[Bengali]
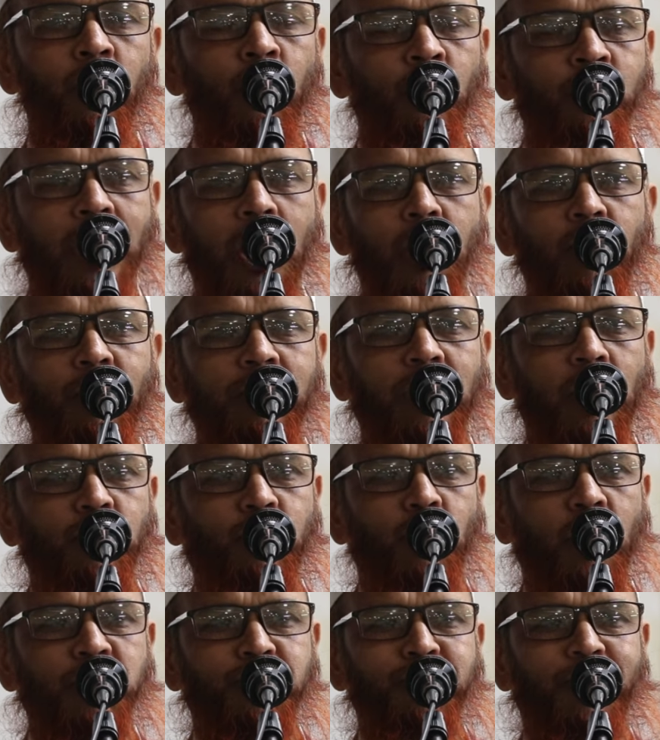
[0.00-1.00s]
কোথাও কোথাও
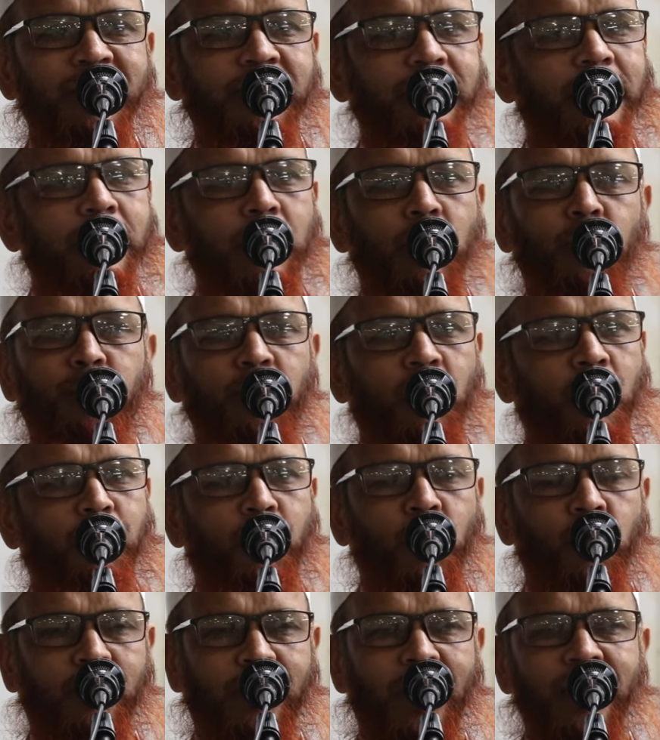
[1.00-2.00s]
দশ পার্সেন্টের উপরে
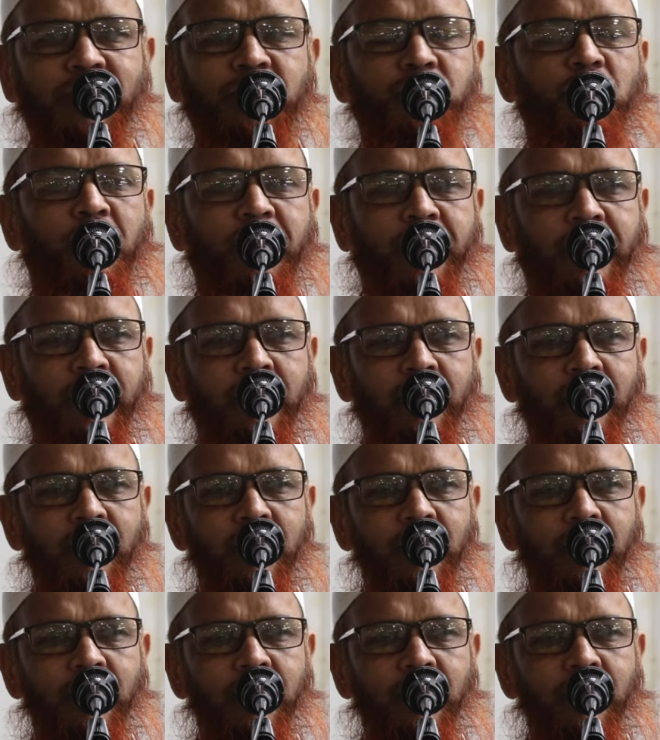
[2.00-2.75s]
ভোট কাস্ট হয়নি